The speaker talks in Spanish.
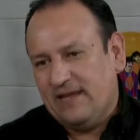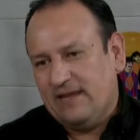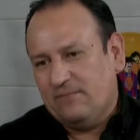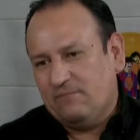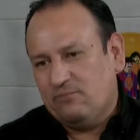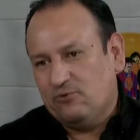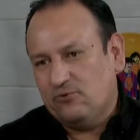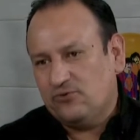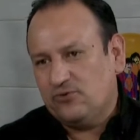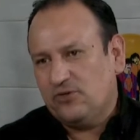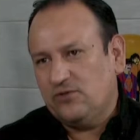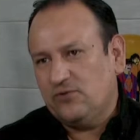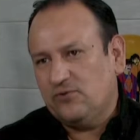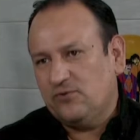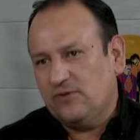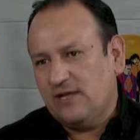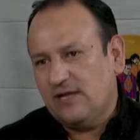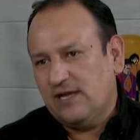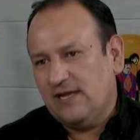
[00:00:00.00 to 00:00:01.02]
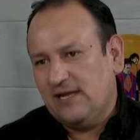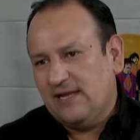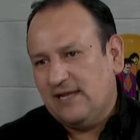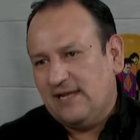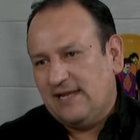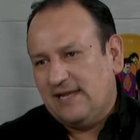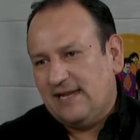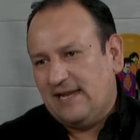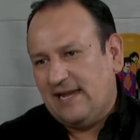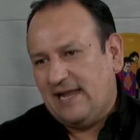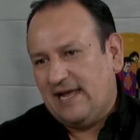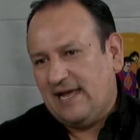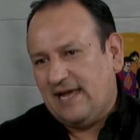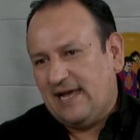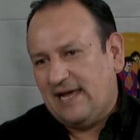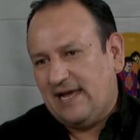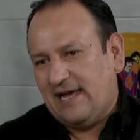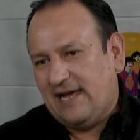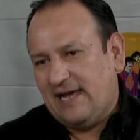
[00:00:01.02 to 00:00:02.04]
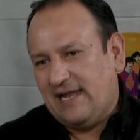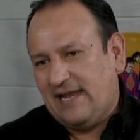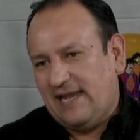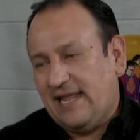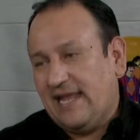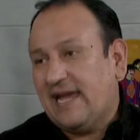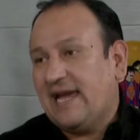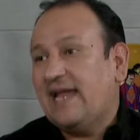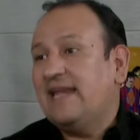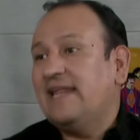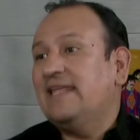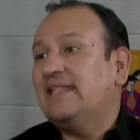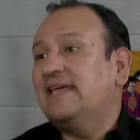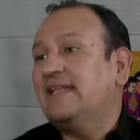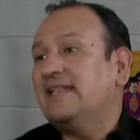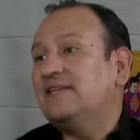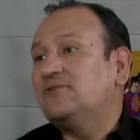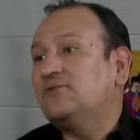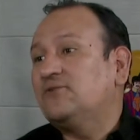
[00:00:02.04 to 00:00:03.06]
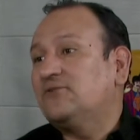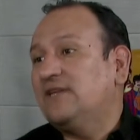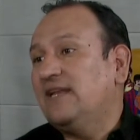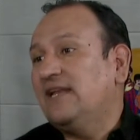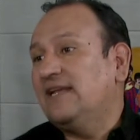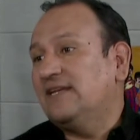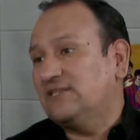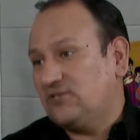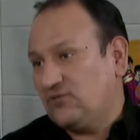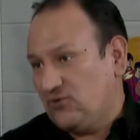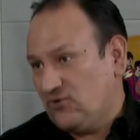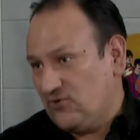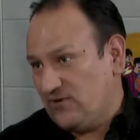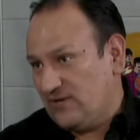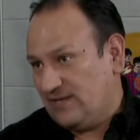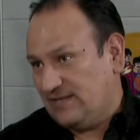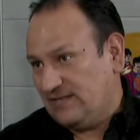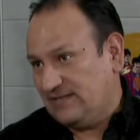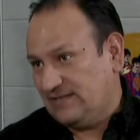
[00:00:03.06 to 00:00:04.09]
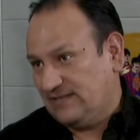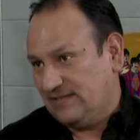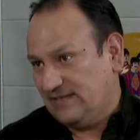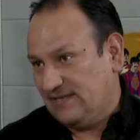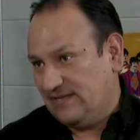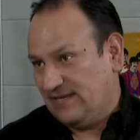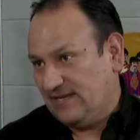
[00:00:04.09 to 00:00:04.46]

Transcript: eh, puso en duda la legalidad de sus elecciones.